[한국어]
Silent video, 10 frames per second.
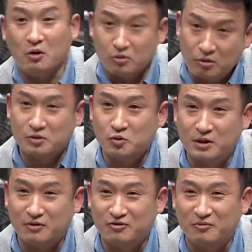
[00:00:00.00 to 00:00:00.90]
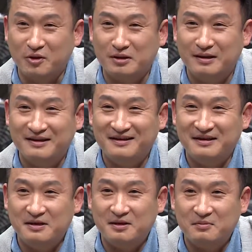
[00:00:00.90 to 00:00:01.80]
정력이 좋다 그러면
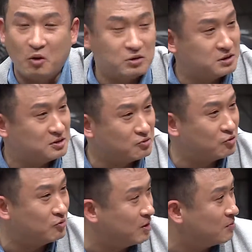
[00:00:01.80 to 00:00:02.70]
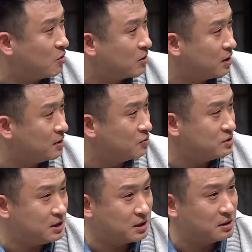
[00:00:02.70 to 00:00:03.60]
먹기 싫은 것도 막 먹게 되고 참게